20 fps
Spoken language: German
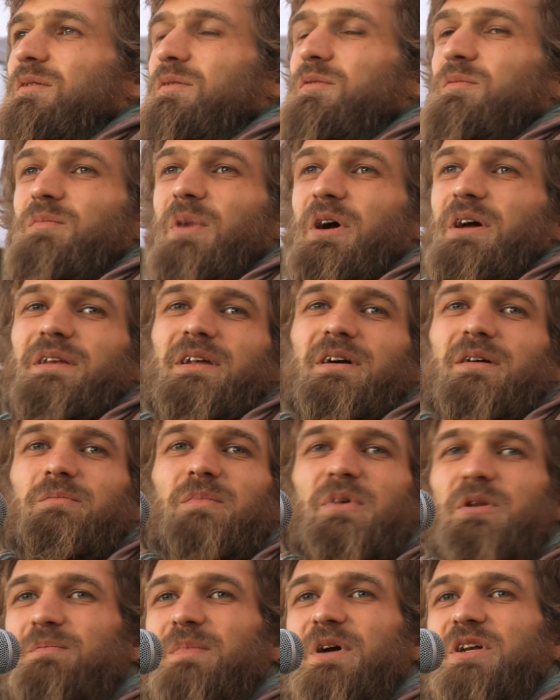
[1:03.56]
und meine
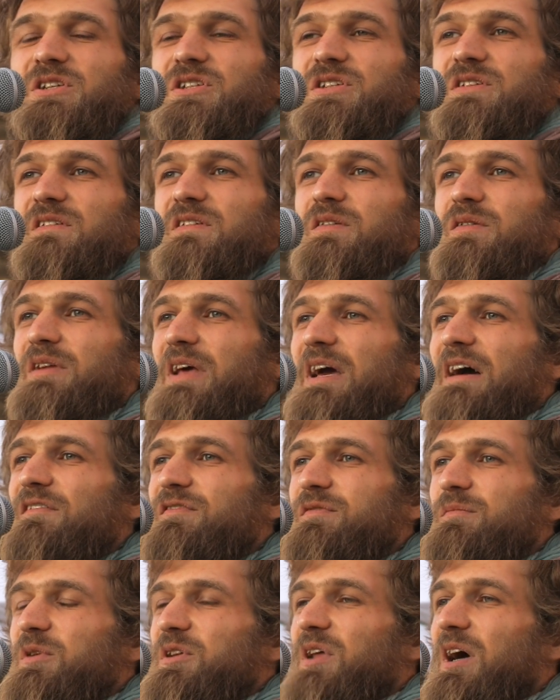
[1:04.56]
Mitmenschen zu
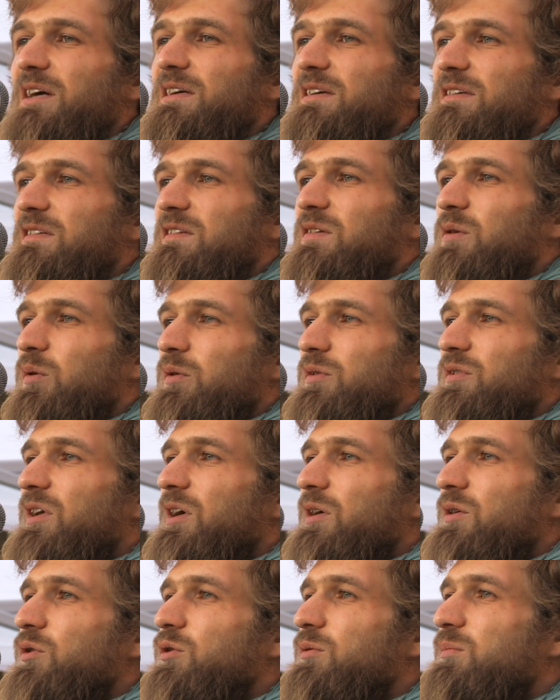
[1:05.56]
nerven mit Aggressionen
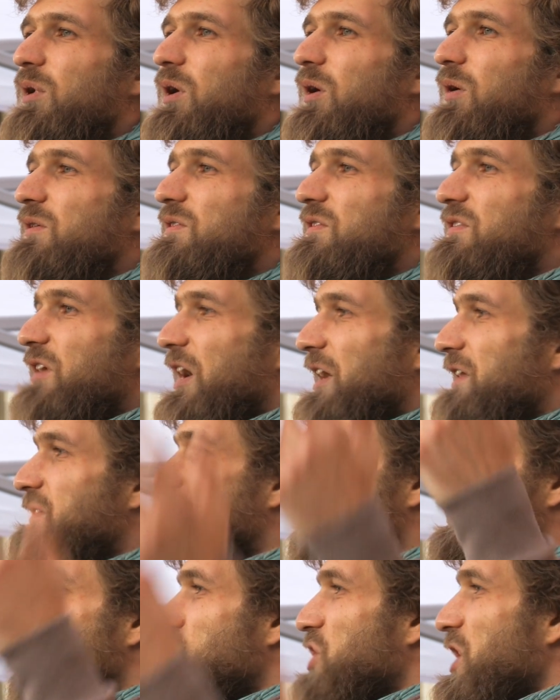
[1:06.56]
darüber und die
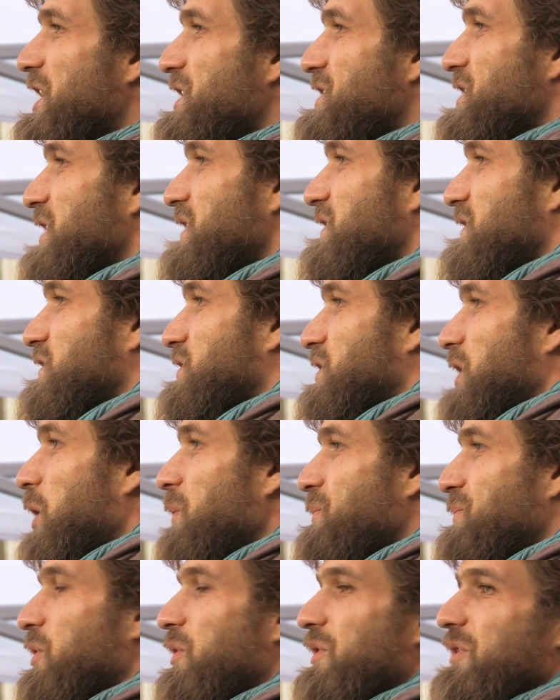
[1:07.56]
anzuschreien, jetzt
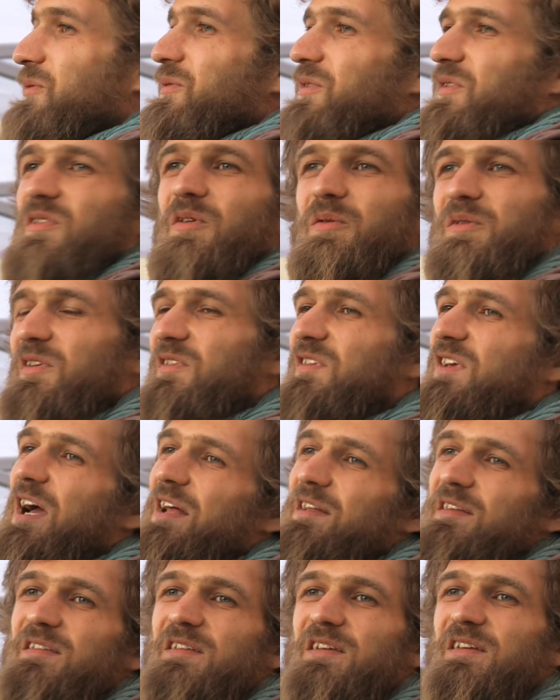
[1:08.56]
glaubt doch, und so, das
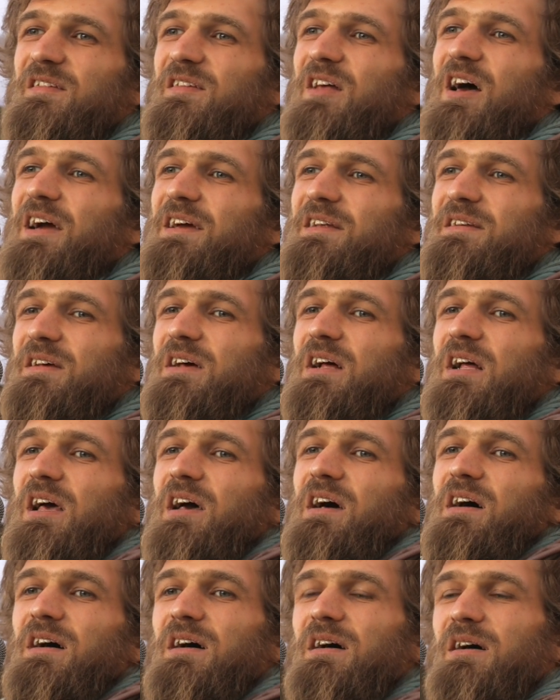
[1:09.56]
kann es nicht sein.
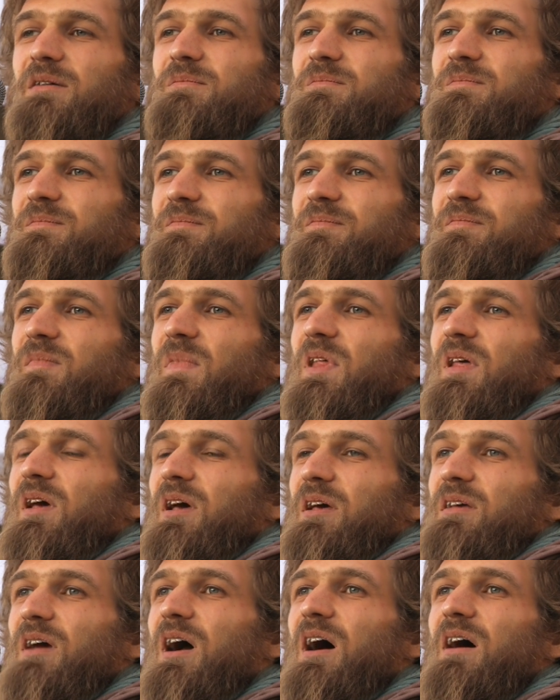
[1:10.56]
Ähm,
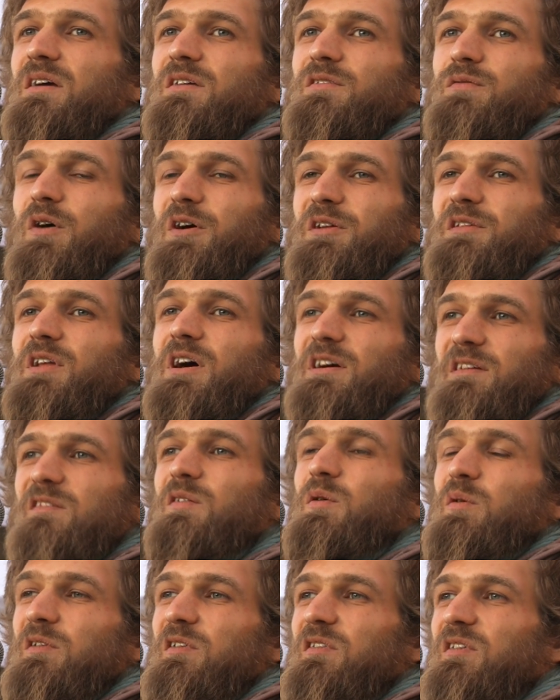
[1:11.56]
ja, ich wollte einen
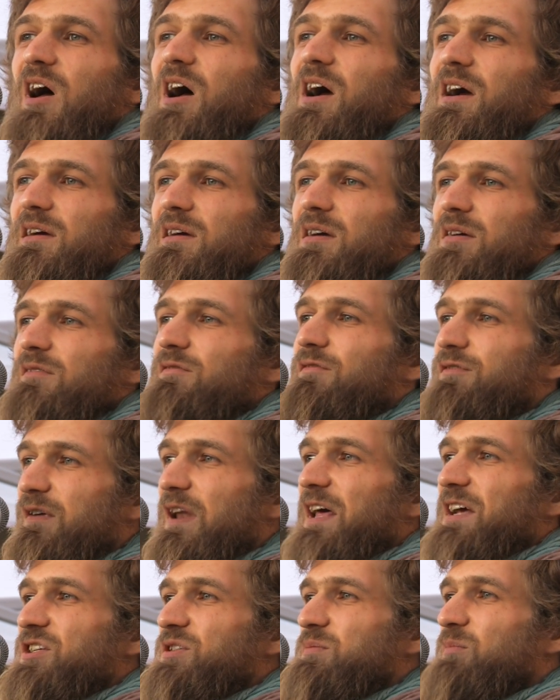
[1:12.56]
Aktionstag, einen
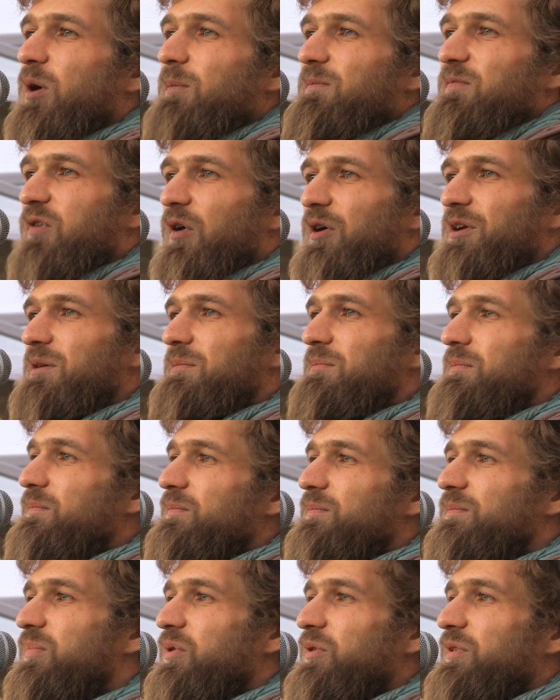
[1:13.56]
Flashmob vor dem
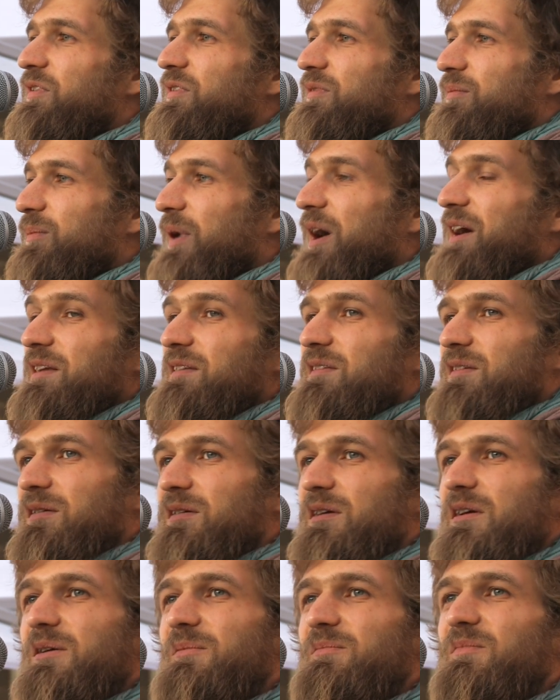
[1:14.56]
bundesweit,
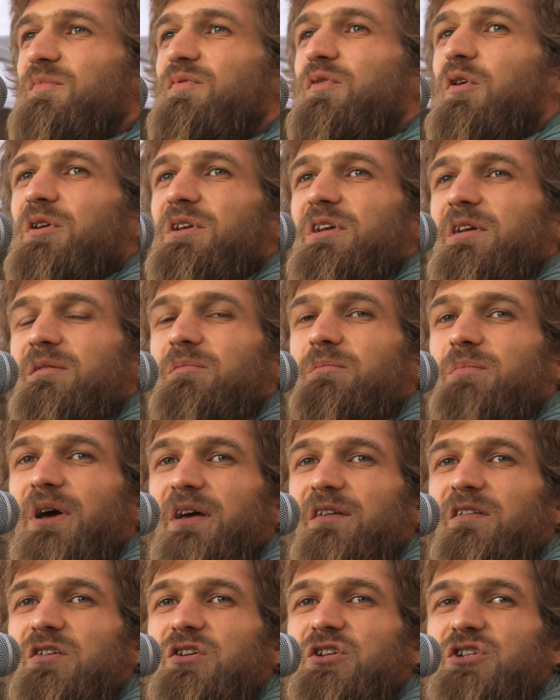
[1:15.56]
eben vor den
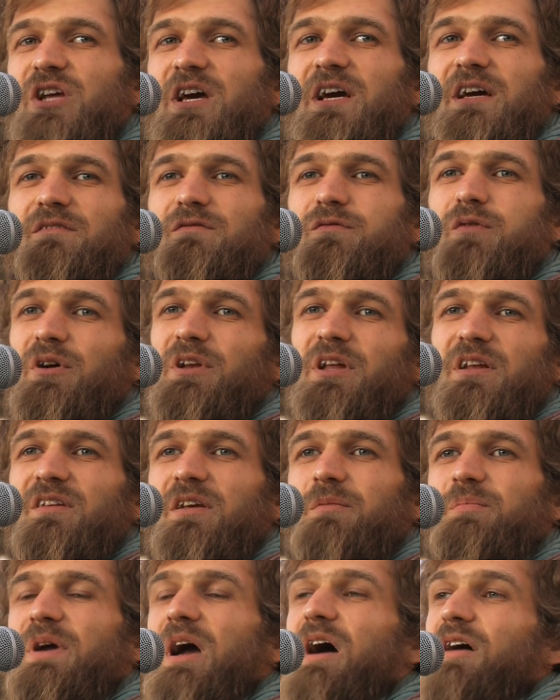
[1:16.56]
Pressestellen, vor der
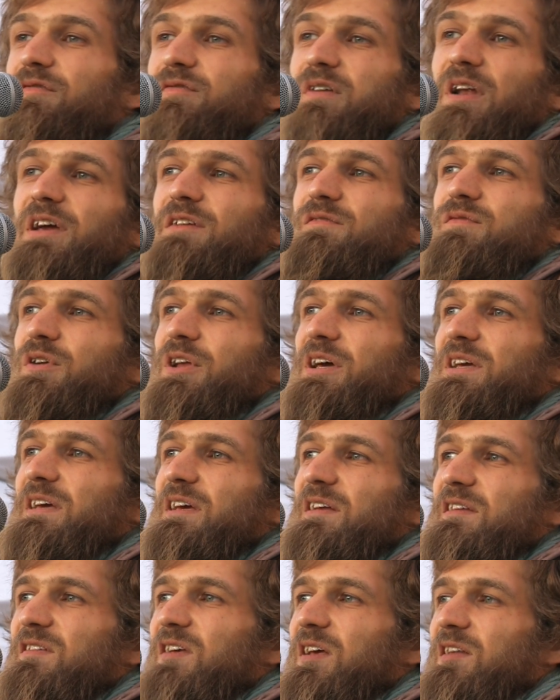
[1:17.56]
DPA, vielleicht vor der
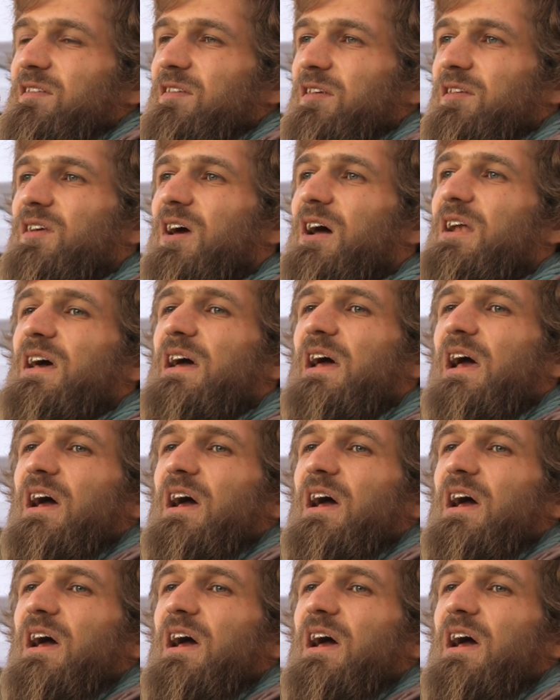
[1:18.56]
GEZ-Zentrale,